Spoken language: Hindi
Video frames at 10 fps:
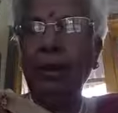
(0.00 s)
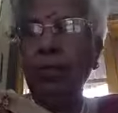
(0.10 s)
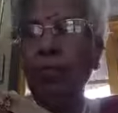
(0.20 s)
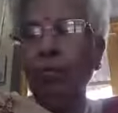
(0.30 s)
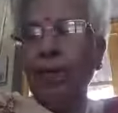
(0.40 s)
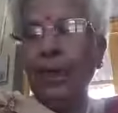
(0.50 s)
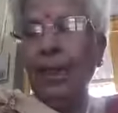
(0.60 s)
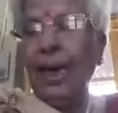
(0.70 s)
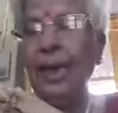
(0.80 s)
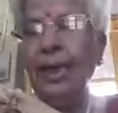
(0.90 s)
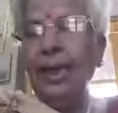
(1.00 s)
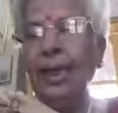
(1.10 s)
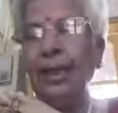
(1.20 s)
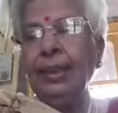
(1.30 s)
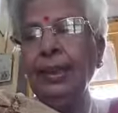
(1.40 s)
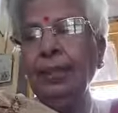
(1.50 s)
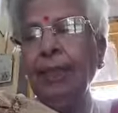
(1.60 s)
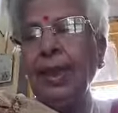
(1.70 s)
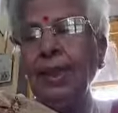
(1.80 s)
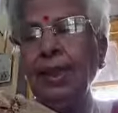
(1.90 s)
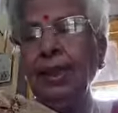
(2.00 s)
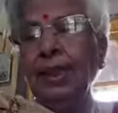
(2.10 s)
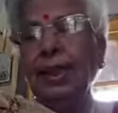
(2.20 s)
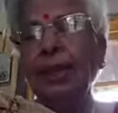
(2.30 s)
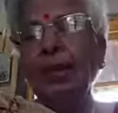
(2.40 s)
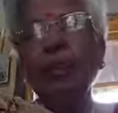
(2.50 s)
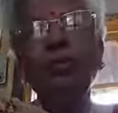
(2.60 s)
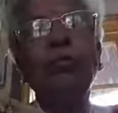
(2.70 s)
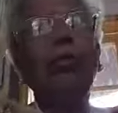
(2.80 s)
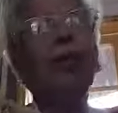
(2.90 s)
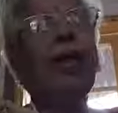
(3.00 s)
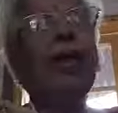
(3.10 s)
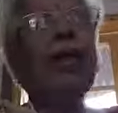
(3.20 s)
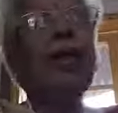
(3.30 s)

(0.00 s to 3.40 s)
हमको मिलेगा इसमें जो है